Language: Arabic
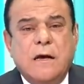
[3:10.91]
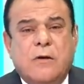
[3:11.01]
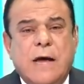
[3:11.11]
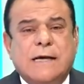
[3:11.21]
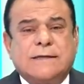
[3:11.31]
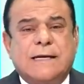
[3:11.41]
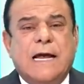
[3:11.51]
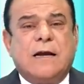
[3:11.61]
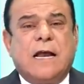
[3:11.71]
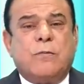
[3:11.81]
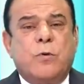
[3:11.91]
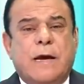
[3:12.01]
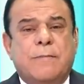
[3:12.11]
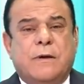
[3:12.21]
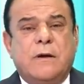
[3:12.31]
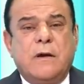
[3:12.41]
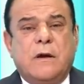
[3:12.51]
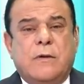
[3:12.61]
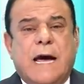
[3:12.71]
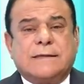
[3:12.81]
ويا أسئلة يقول لك مو يمي
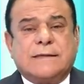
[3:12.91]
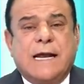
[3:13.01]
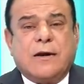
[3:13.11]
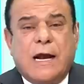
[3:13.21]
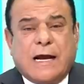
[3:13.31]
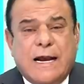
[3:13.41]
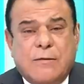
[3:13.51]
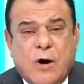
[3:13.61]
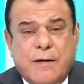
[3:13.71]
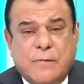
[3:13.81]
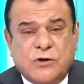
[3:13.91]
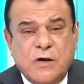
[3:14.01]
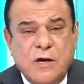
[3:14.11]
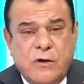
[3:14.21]
ويا أسئلة يقول لك أنا مهمش